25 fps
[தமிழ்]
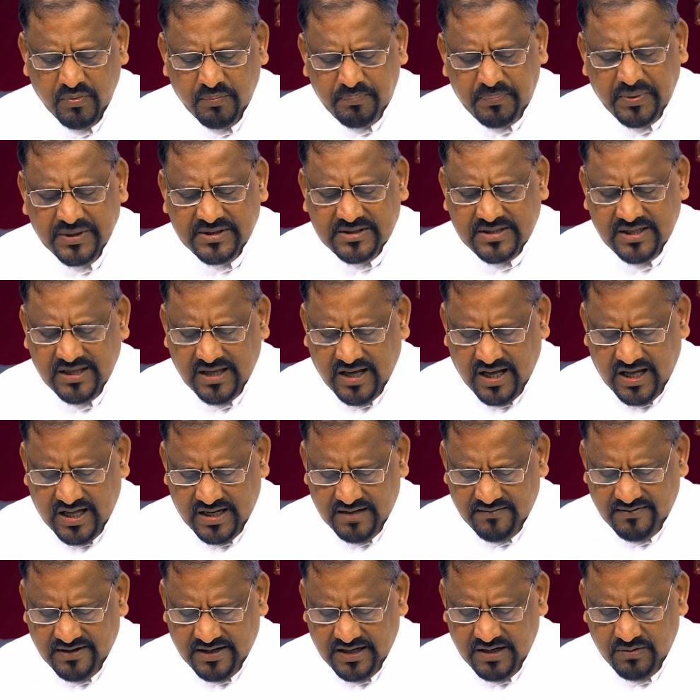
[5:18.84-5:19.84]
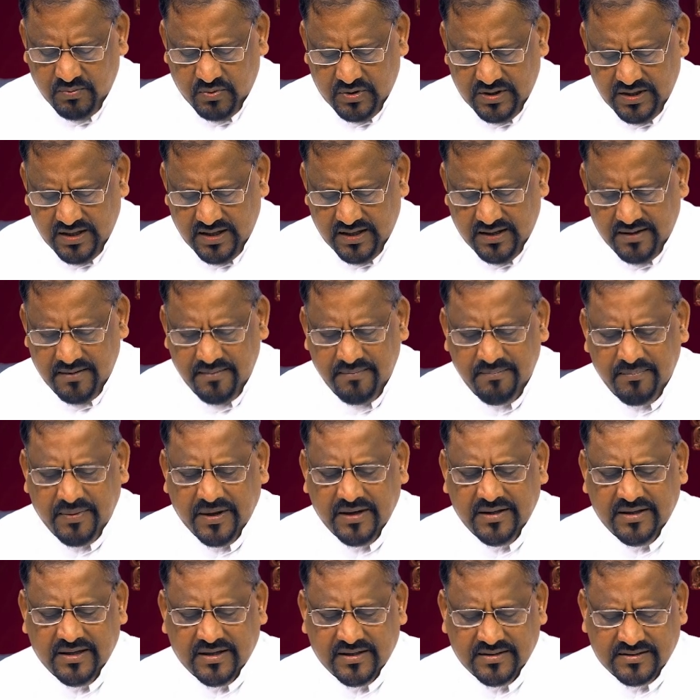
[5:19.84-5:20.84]
முப்பத்தி ஆறு வரை உள்ள
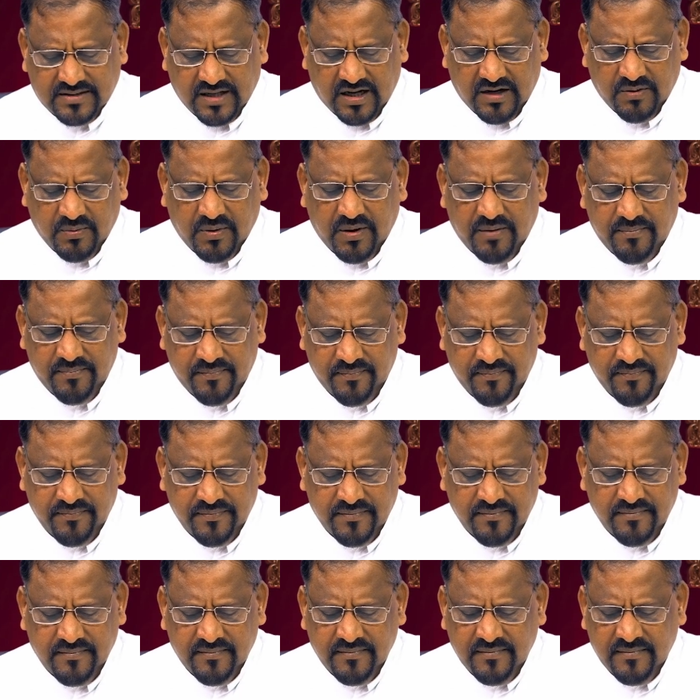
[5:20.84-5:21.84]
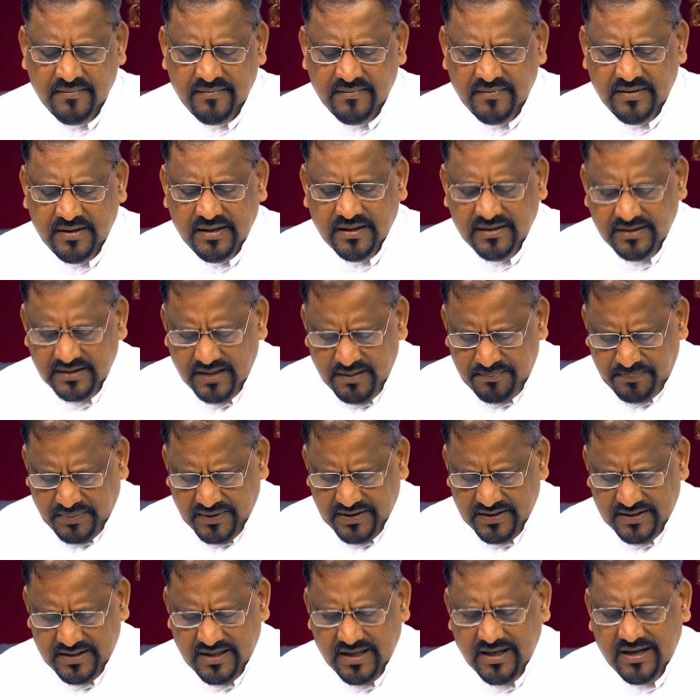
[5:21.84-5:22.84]
பகுதிக்கு செல்வோம் இந்த
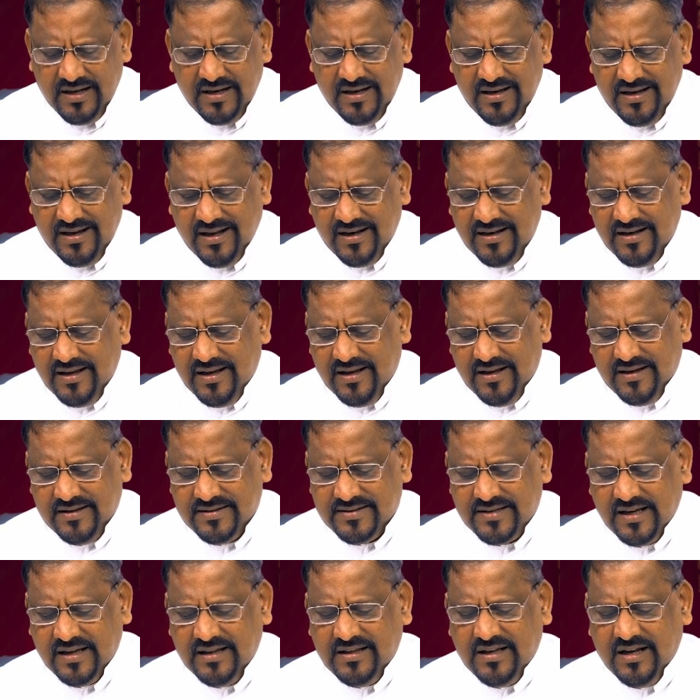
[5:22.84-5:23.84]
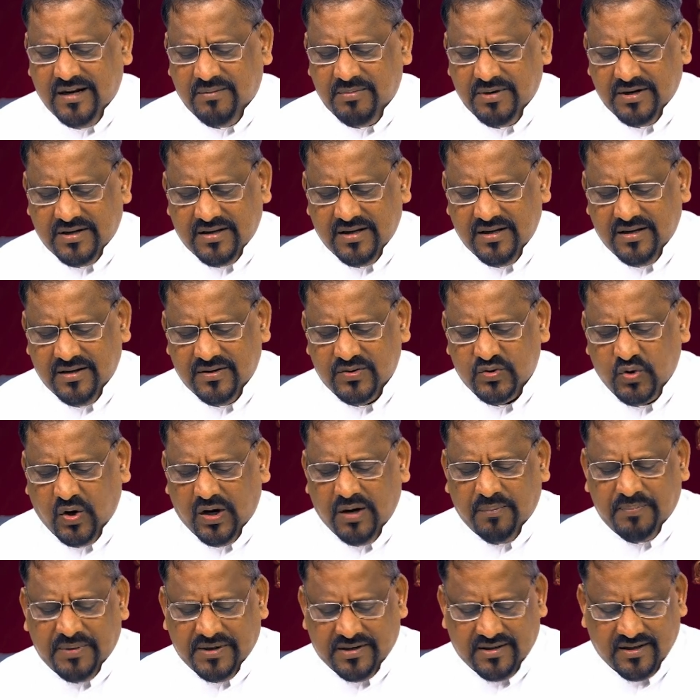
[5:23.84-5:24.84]
பகுதியில் என்ன செய்தி நமக்கு
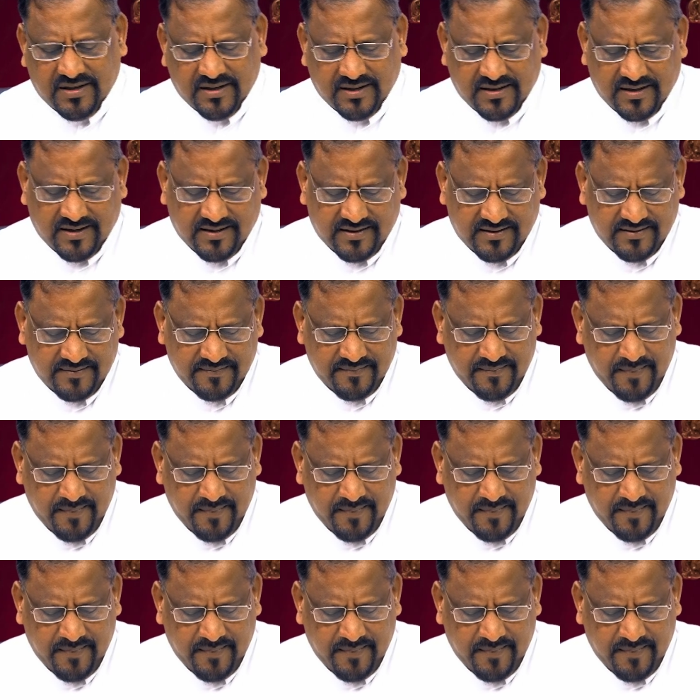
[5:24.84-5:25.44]
சொல்லப்பட்டு இருக்கிறது